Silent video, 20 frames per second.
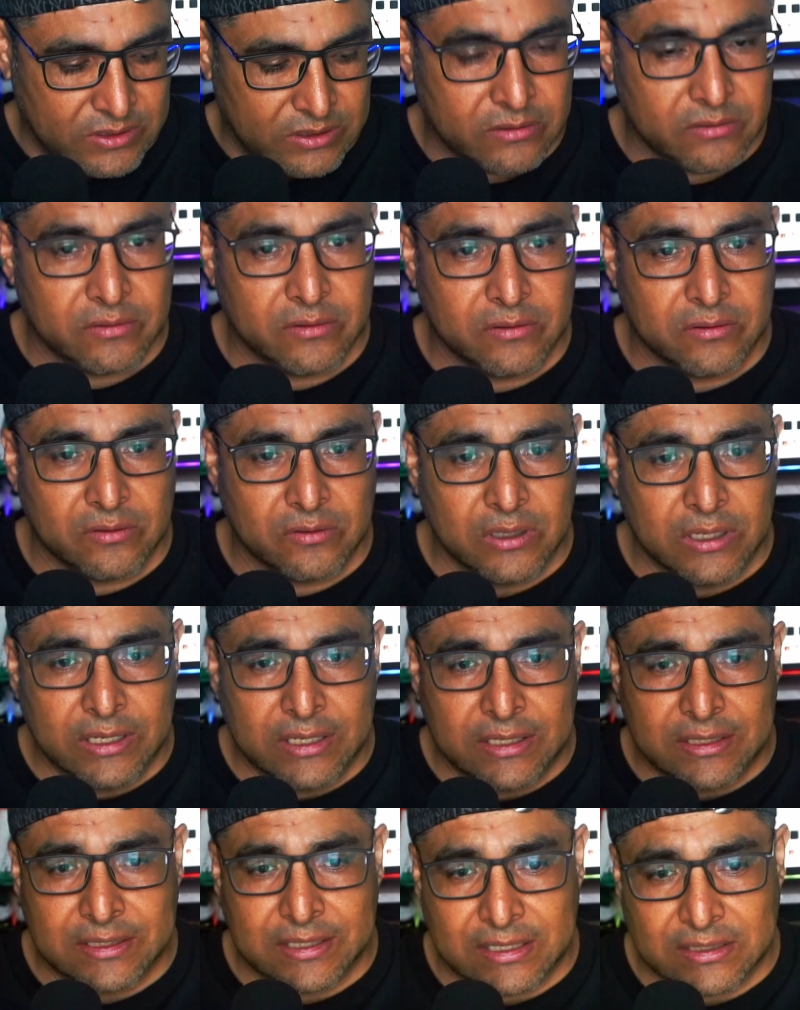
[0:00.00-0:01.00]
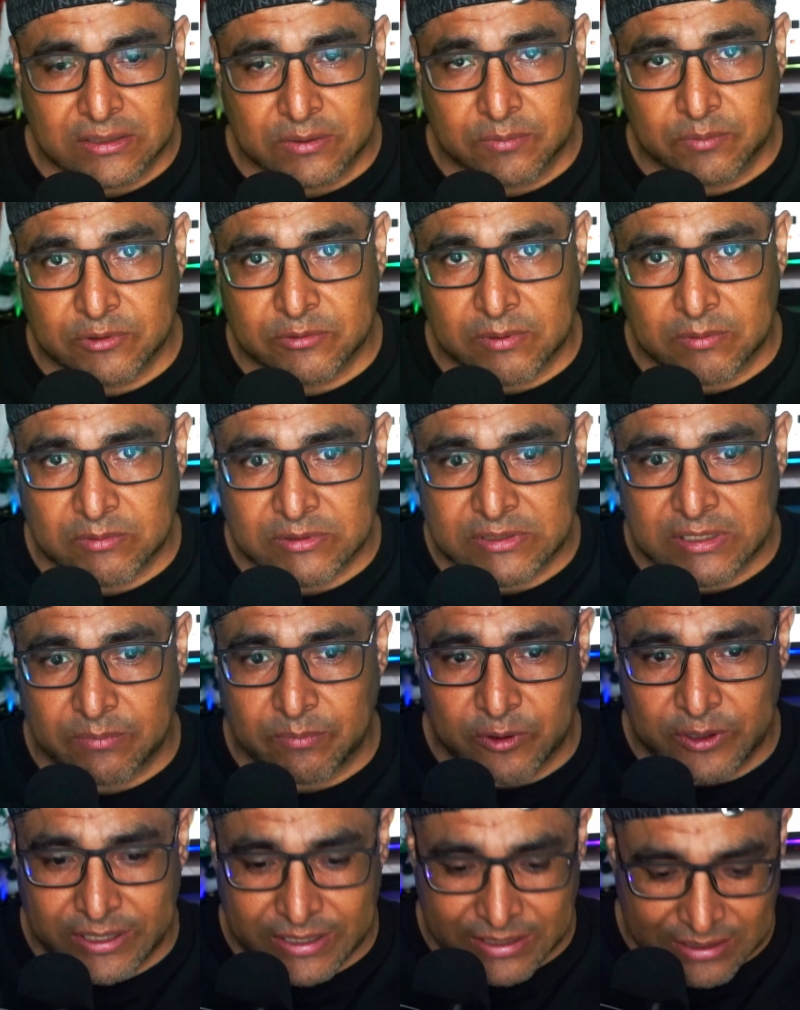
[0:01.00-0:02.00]
En este caso, pues vamos a
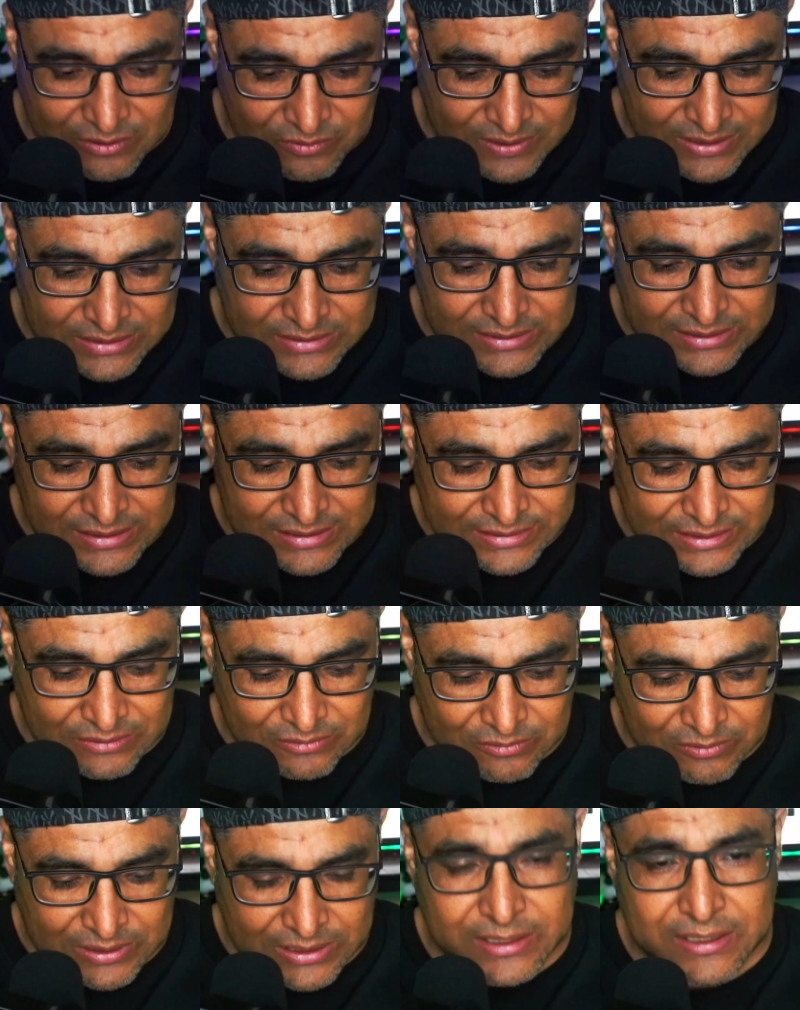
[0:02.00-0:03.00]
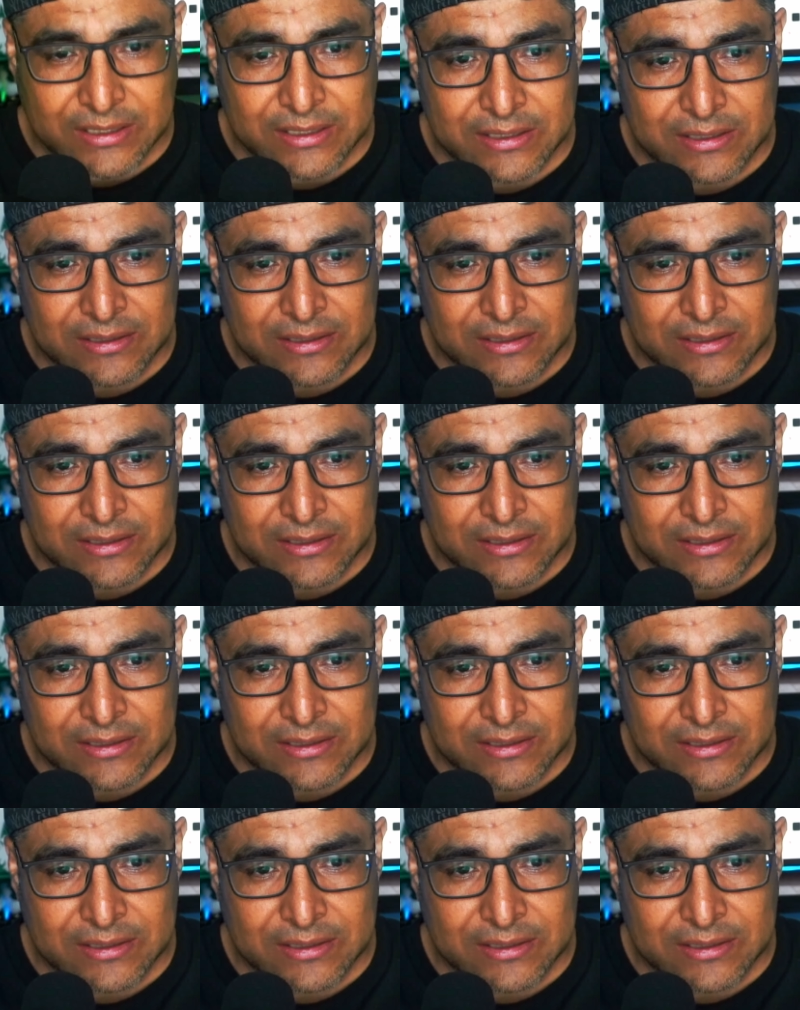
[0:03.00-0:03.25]
poner lo que es el celular.